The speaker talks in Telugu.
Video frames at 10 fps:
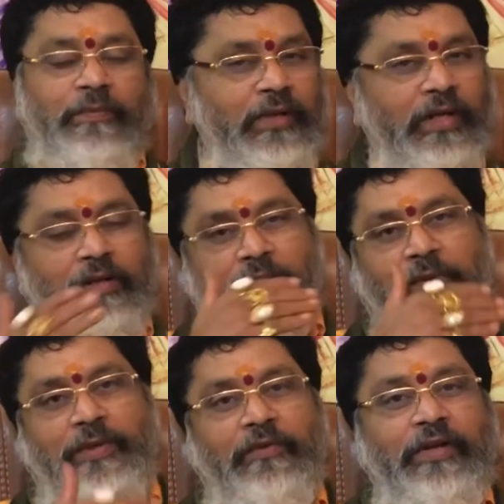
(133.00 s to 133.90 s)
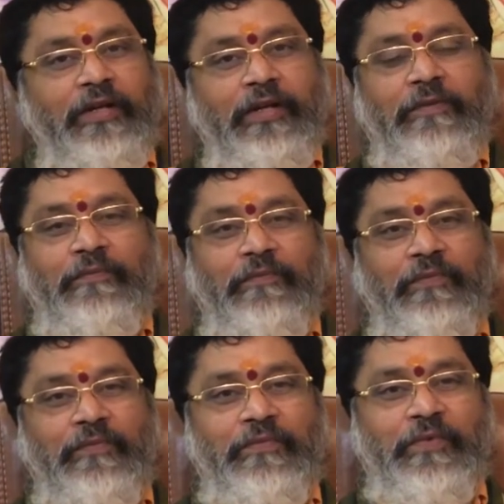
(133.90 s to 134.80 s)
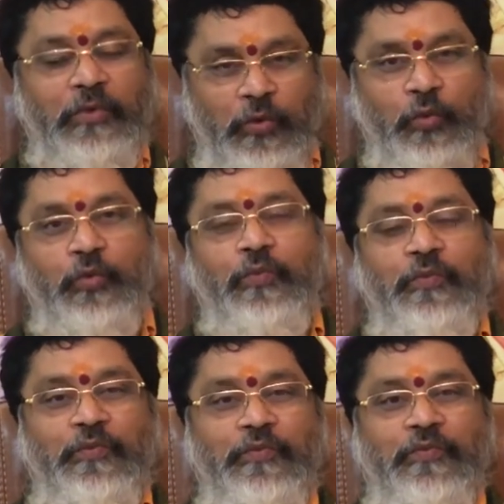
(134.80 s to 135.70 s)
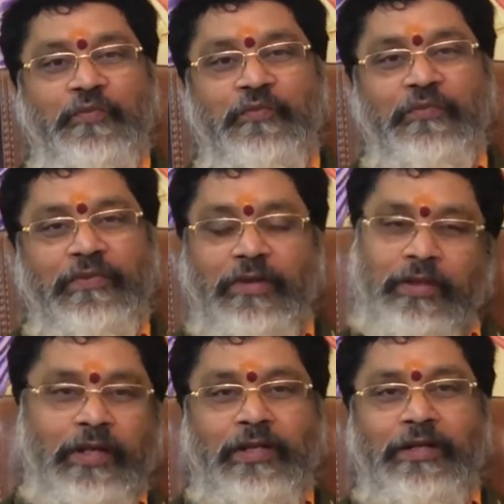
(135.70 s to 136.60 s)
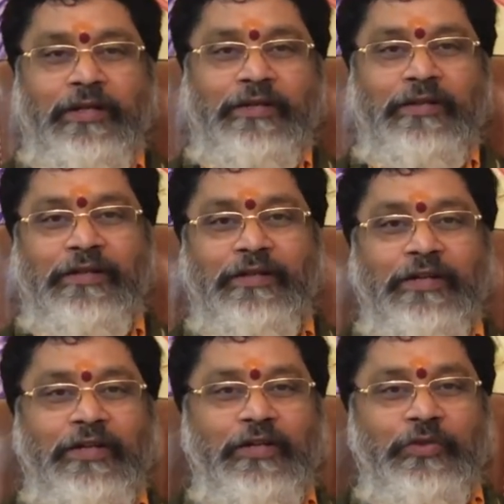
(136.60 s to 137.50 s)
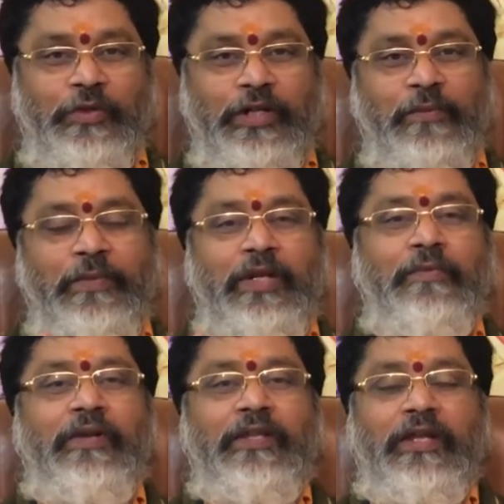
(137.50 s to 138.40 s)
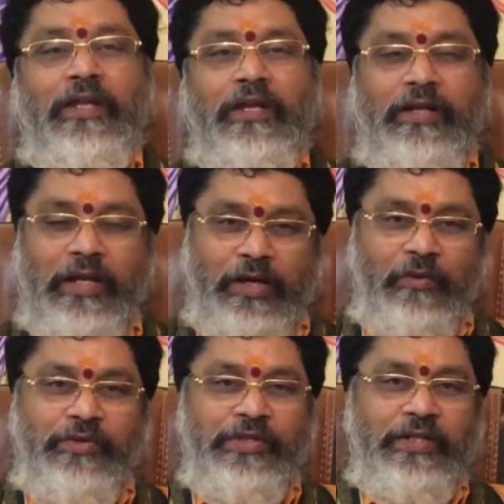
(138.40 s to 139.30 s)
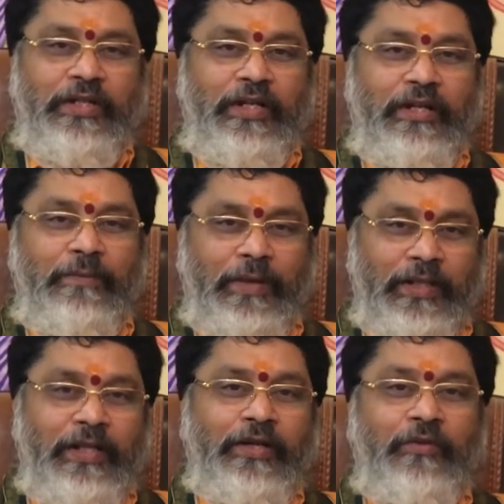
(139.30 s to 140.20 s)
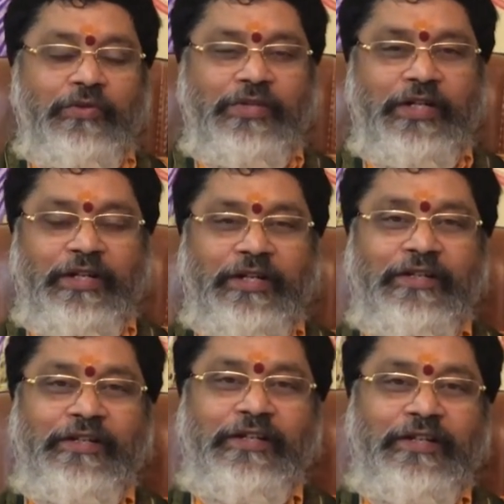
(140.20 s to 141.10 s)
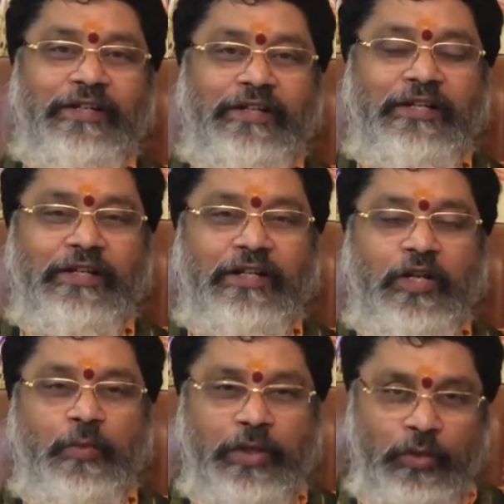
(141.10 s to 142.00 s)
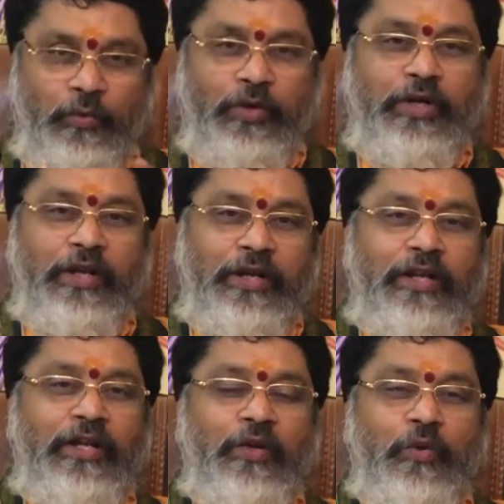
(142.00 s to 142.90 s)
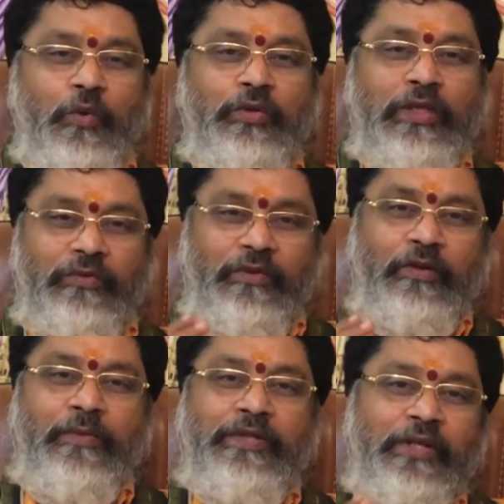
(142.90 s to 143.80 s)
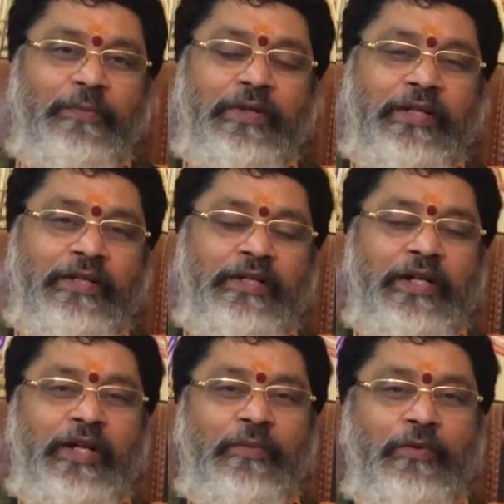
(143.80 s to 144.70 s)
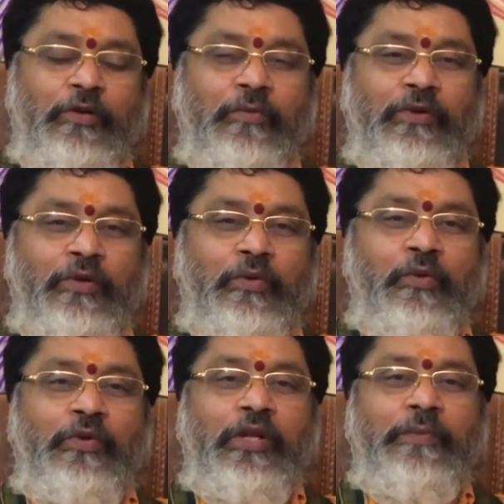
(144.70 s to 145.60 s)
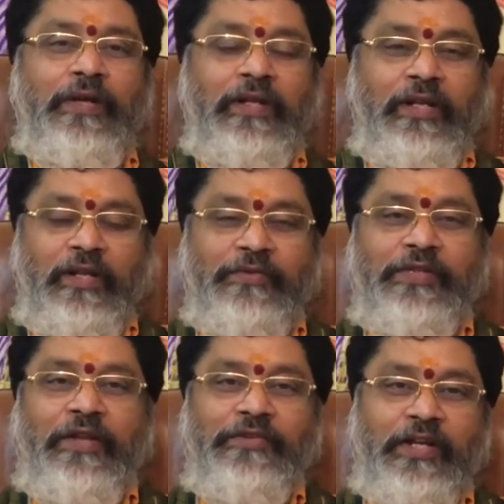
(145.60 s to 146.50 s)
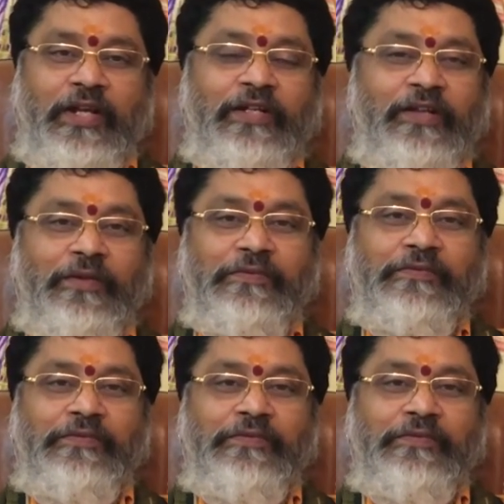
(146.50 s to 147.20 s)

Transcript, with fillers: మీనానికి అధిపతి ఎవరండి గురువు అంతే కదండి సో ఇక్కడ మీనం అనేది ఎక్కడికి వచ్చిందంటే పాదాల దగ్గరికి వచ్చిందంటే ప్రతి ఒక్కరిని గురుతత్వంలో మనం చెప్పేది ఏంటంటే మొట్టమొదటి గురువుగారి పాదాలకు నమస్కారం చేయాలంటారు